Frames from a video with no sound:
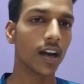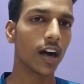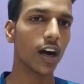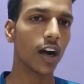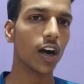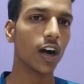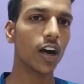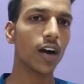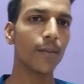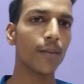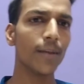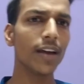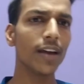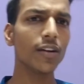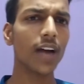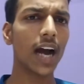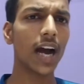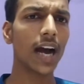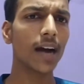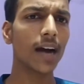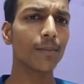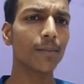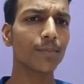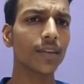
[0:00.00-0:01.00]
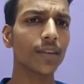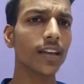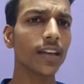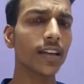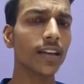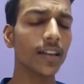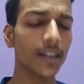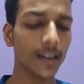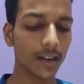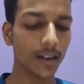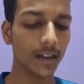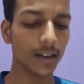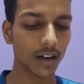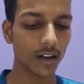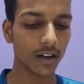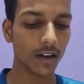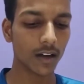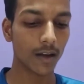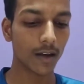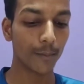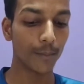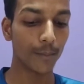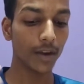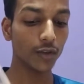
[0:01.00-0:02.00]
आ, मैं आपके
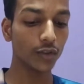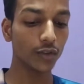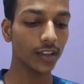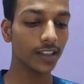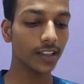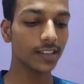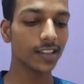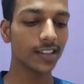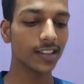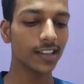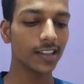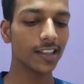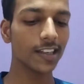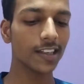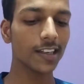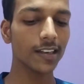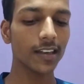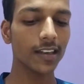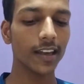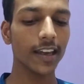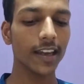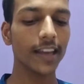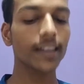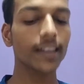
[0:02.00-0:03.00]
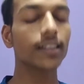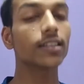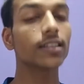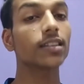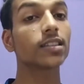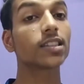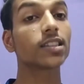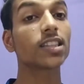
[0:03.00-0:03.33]
मैं उनकी ज़िंदगी के एक